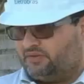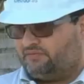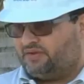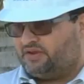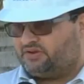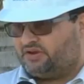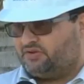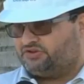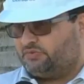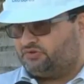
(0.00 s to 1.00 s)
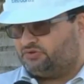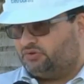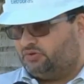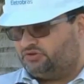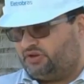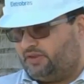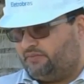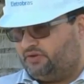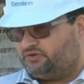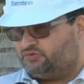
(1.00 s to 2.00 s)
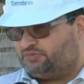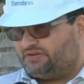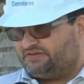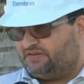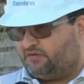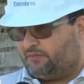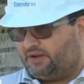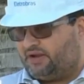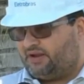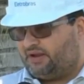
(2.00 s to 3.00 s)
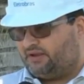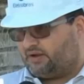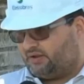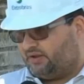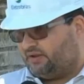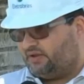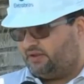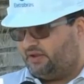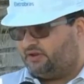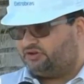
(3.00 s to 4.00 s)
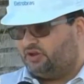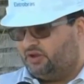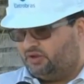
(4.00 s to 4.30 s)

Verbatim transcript: Então, na verdade, aqui nós temos dois treinamentos, um específico para a área elétrica, que é a NR10,